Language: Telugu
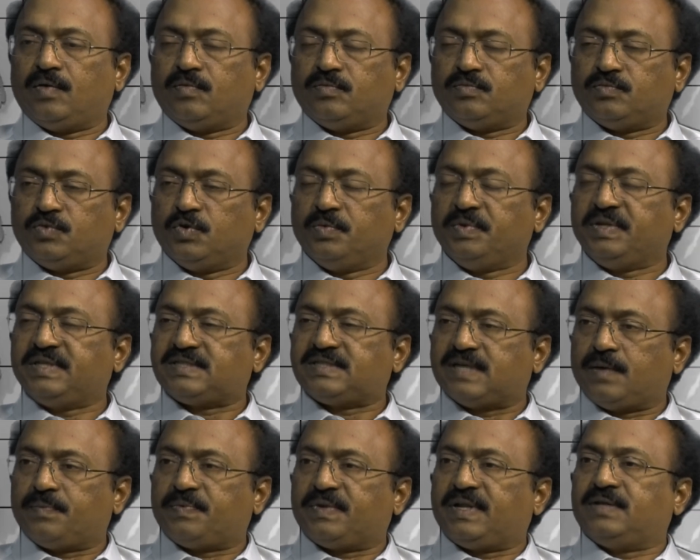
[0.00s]
భూమిని
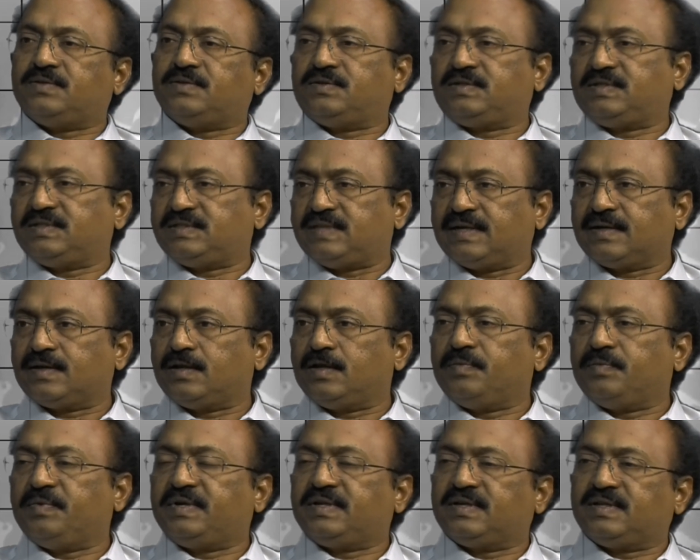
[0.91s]
చాపలా చుట్టి
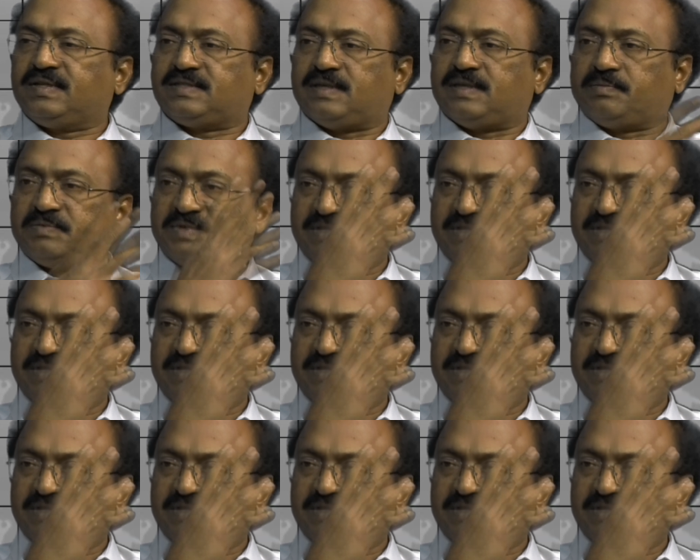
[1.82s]
చంకలో పెట్టుకుని సప్త